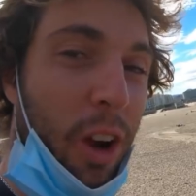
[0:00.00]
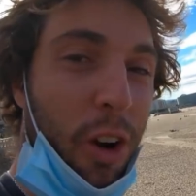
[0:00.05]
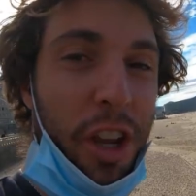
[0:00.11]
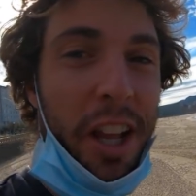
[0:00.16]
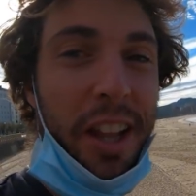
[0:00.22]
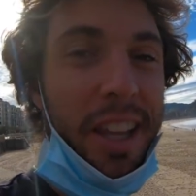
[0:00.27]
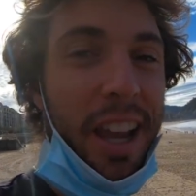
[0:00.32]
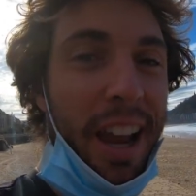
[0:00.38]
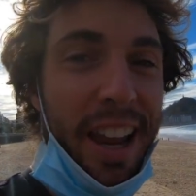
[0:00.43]
Que
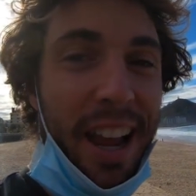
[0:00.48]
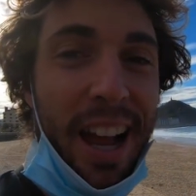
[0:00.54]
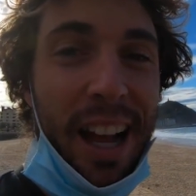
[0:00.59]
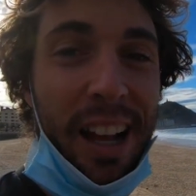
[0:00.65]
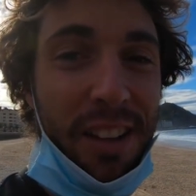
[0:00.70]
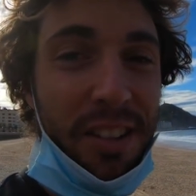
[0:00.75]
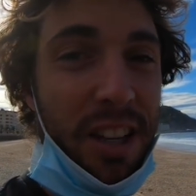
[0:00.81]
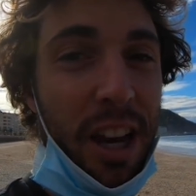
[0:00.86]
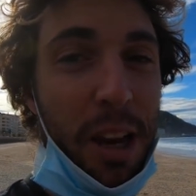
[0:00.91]
hoy en día
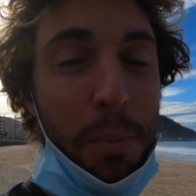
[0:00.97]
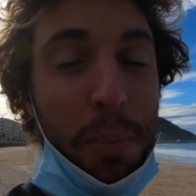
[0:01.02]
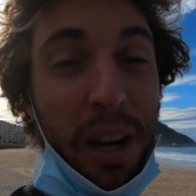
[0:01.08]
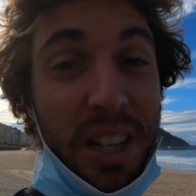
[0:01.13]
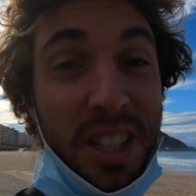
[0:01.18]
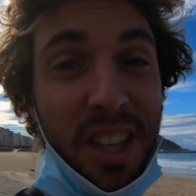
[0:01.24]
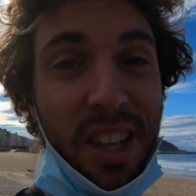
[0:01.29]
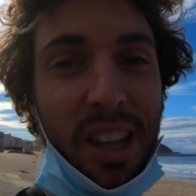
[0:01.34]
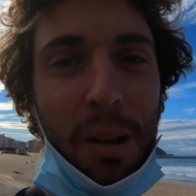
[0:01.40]
ya es sea,
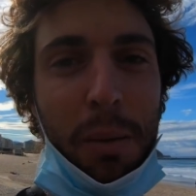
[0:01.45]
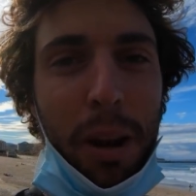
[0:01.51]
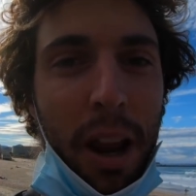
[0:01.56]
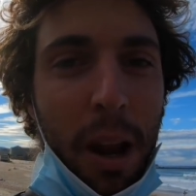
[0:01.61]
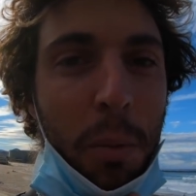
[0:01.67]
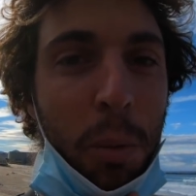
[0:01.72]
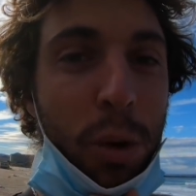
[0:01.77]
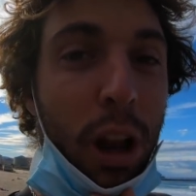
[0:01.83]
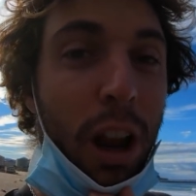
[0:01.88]

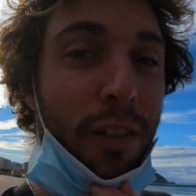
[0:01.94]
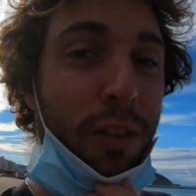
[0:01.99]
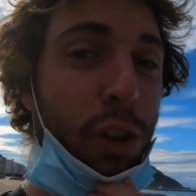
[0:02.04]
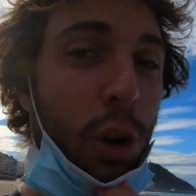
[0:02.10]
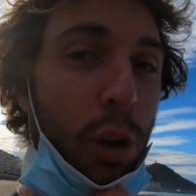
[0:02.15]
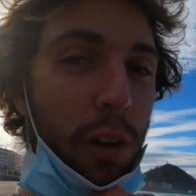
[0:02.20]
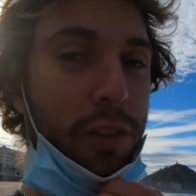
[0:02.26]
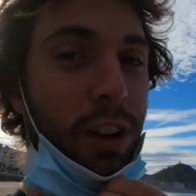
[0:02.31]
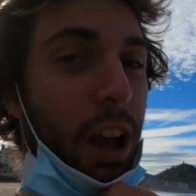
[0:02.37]
imprescindible en el mundo de la
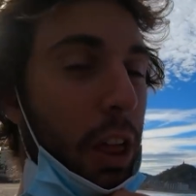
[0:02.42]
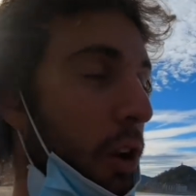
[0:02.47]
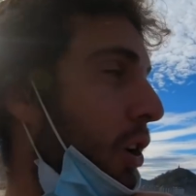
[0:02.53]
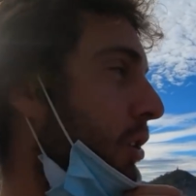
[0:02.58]
fotografía,